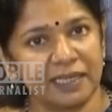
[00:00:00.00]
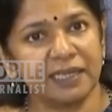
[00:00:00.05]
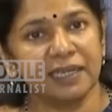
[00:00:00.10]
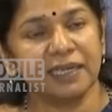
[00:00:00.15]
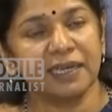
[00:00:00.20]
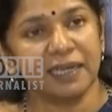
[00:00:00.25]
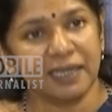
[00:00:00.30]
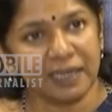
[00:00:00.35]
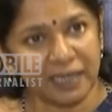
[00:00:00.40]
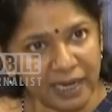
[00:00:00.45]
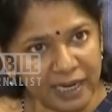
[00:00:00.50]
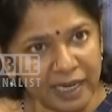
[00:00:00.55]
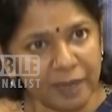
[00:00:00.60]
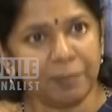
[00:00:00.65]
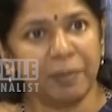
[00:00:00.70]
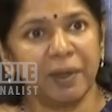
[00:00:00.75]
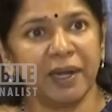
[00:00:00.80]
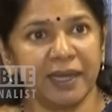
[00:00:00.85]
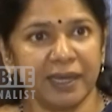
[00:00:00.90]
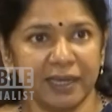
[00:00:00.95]
சட்டங்களின்
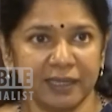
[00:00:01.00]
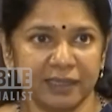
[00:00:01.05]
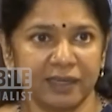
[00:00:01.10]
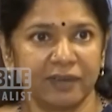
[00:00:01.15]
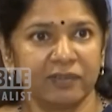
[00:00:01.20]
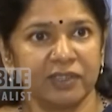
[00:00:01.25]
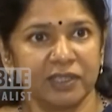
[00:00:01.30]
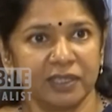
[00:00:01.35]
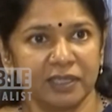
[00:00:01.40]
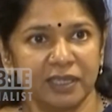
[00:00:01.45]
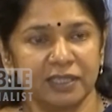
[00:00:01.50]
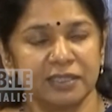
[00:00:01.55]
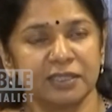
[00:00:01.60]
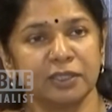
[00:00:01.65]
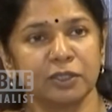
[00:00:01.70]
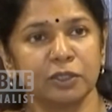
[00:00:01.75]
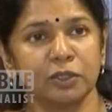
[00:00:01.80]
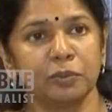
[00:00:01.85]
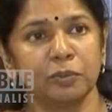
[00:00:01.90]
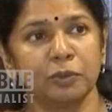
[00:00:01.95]
அடிப்படையே தவறு என்று
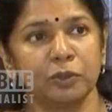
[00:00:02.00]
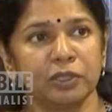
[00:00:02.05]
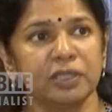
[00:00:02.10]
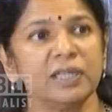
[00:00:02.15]
இருக்கும்